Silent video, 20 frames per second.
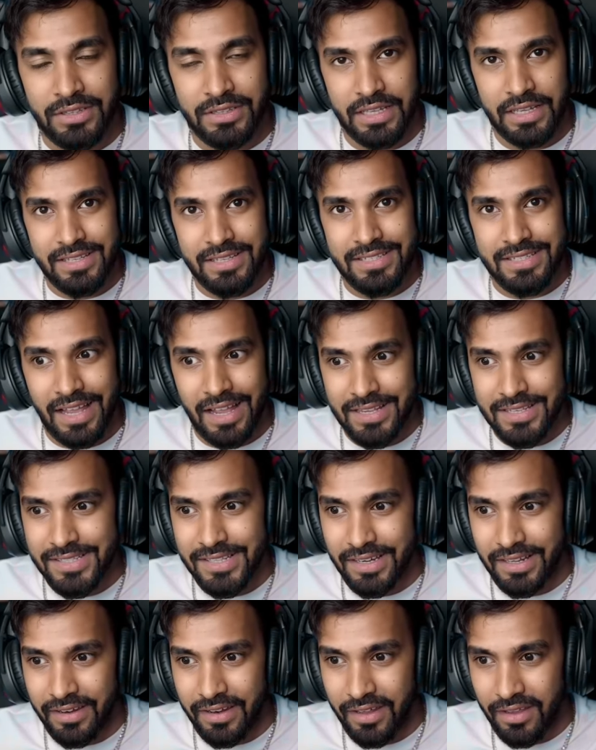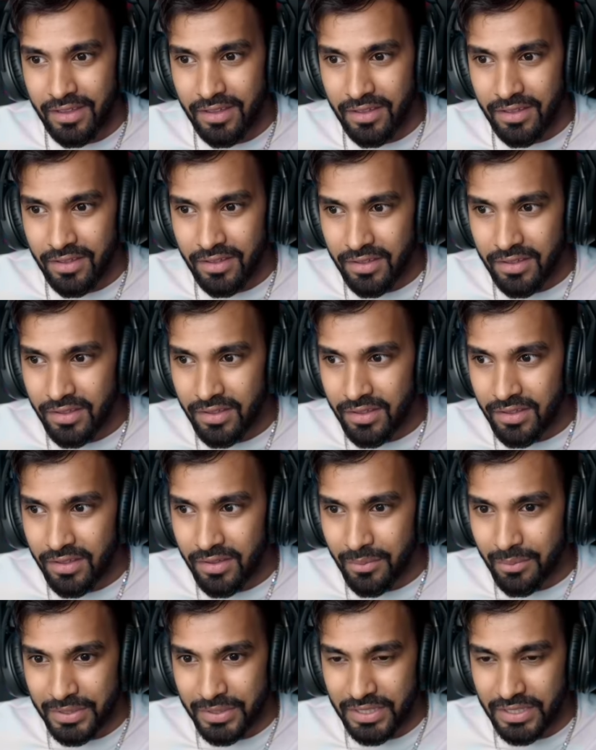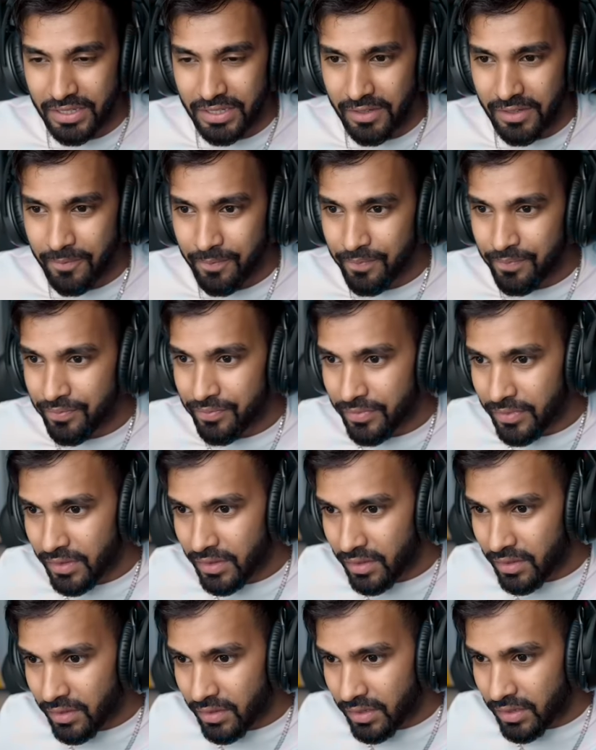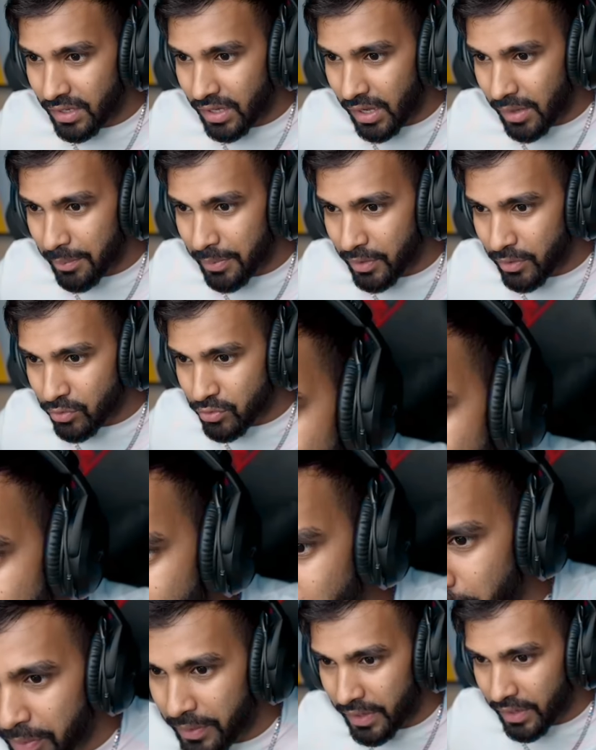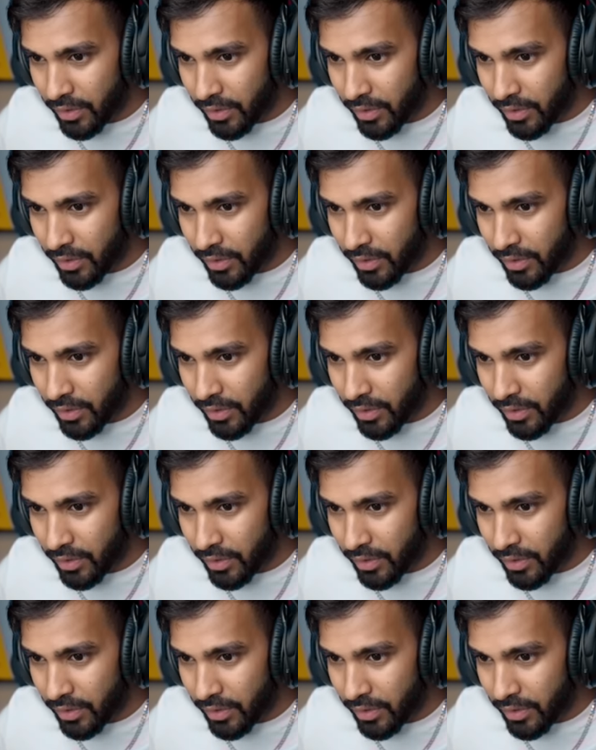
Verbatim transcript: तेज़ सांस ले रहा है पता नहीं यहाँ पे कुछ तो पड़ा